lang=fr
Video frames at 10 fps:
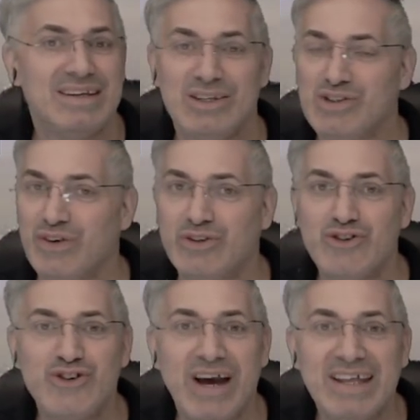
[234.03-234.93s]
tu vas
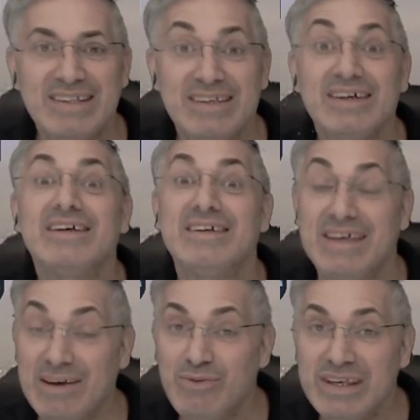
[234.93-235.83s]
toujours être,
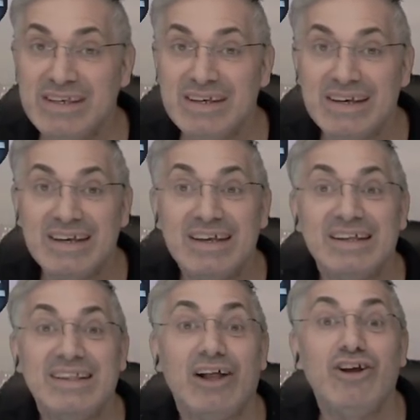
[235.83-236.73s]
et eh oui,
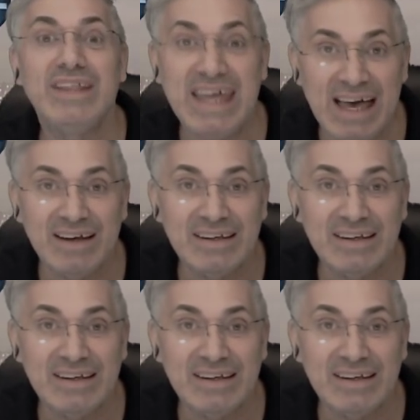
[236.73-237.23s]
dans le néant.